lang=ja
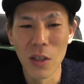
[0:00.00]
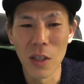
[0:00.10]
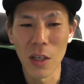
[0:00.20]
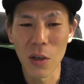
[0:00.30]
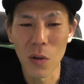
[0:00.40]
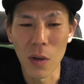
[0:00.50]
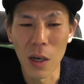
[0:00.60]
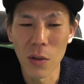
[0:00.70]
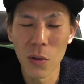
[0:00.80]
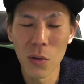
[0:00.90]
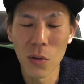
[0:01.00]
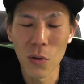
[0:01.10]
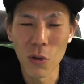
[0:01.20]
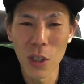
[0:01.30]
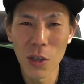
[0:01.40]
であの
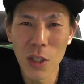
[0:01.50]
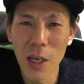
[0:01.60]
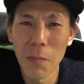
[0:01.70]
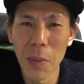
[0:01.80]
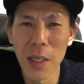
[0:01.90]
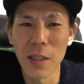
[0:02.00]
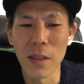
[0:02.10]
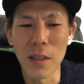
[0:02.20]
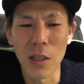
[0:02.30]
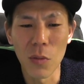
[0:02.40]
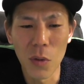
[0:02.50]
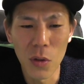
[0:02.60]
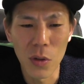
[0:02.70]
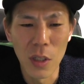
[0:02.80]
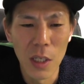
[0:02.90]
こちらのキャンペーンなんですけど
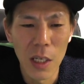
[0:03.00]
も、